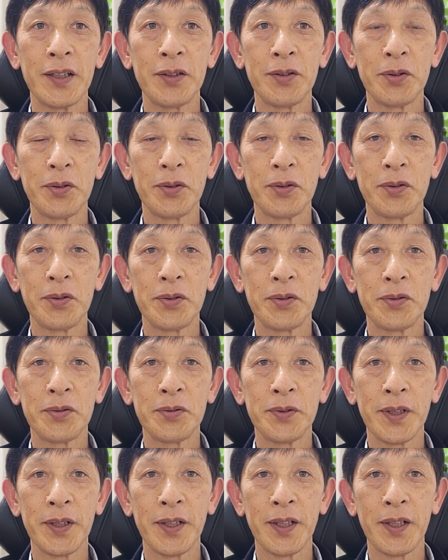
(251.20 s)
の
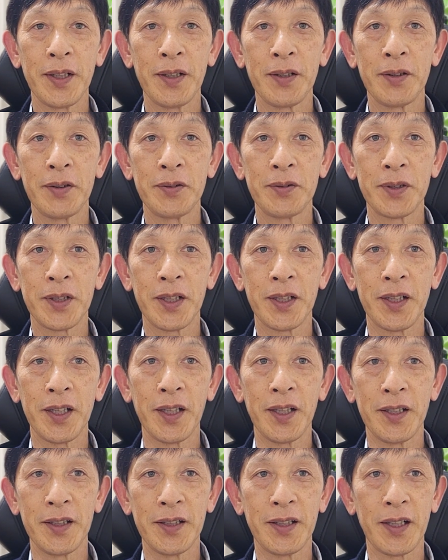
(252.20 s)
上で受け
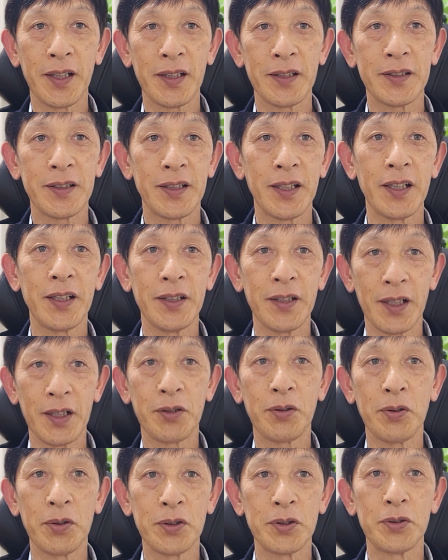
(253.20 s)
ていただきたいな
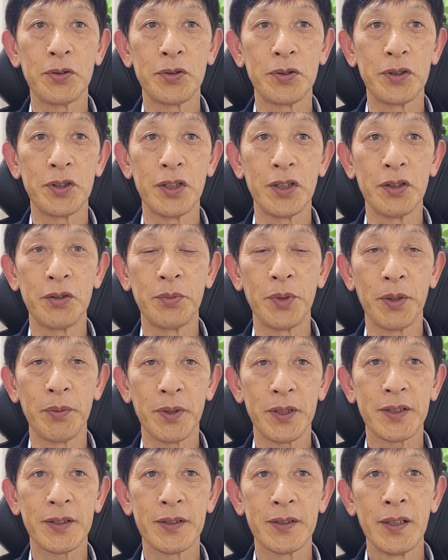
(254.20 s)
というふうに思い
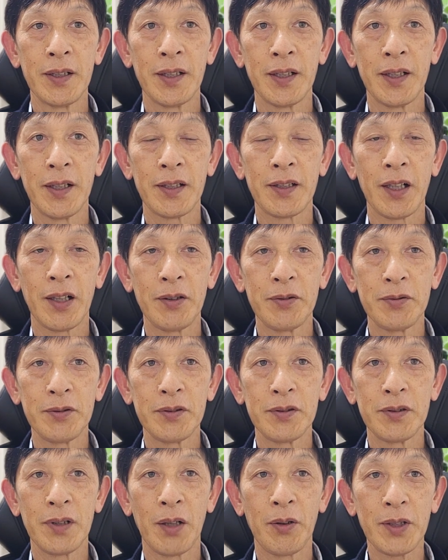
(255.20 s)
ます。えか
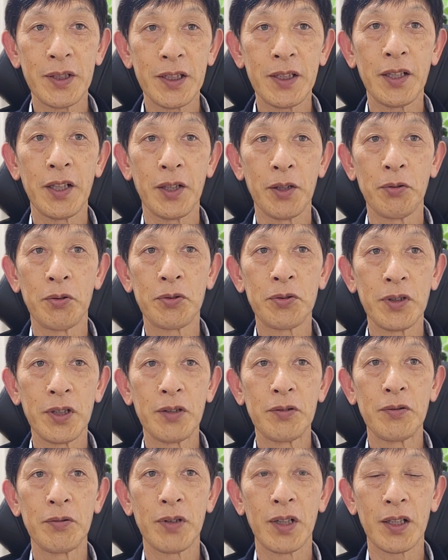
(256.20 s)
ん合わせてね、行う
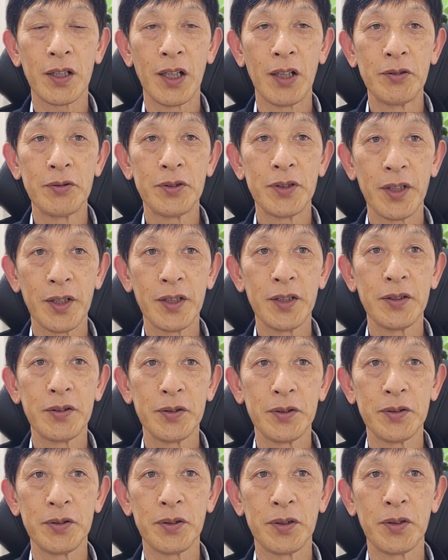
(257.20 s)
のが
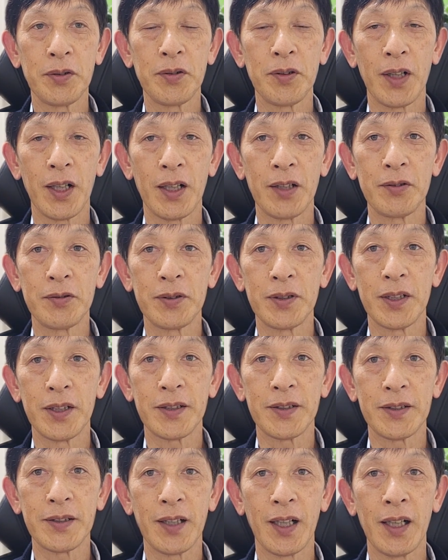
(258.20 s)
カウンセリングというのがあるんで
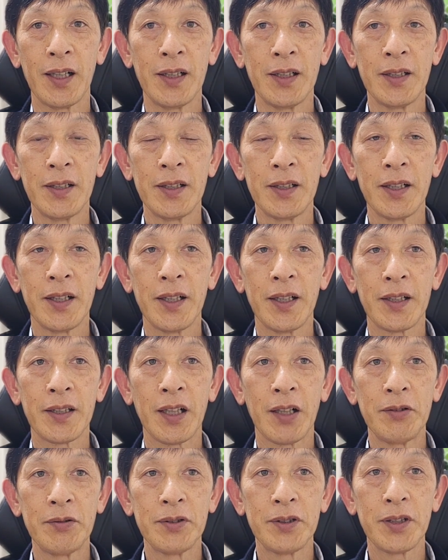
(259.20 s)
すが、え
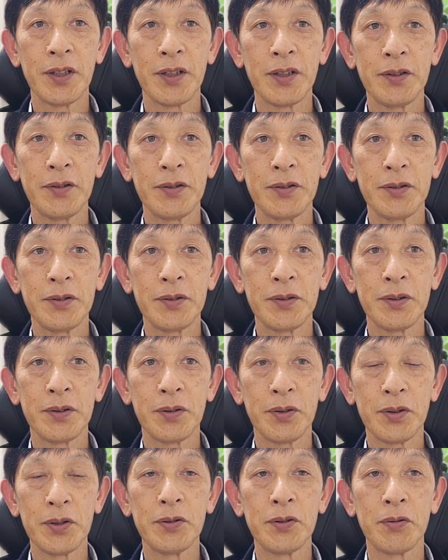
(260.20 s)
カウンセリング
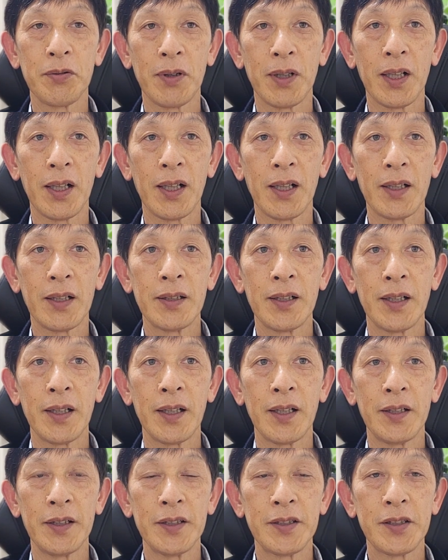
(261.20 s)
というのは、
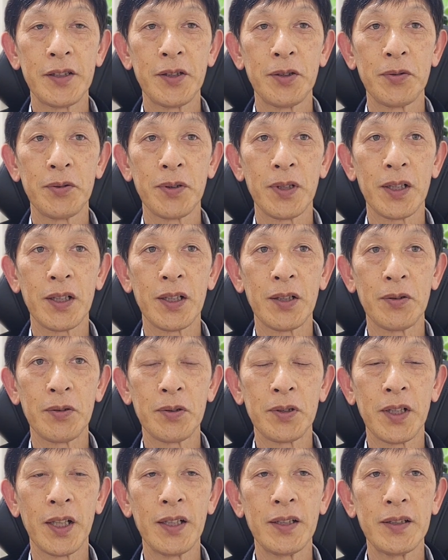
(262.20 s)
え意識の中
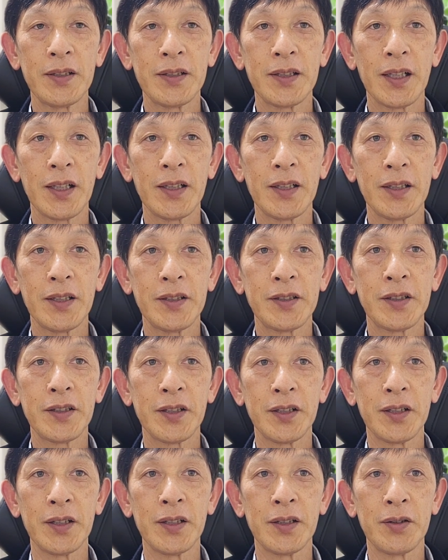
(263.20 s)
の健在意
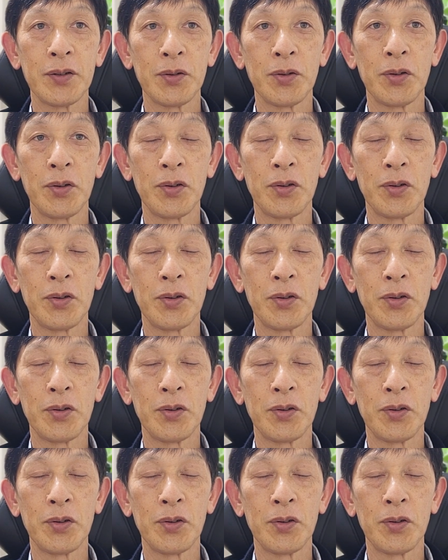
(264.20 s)
識の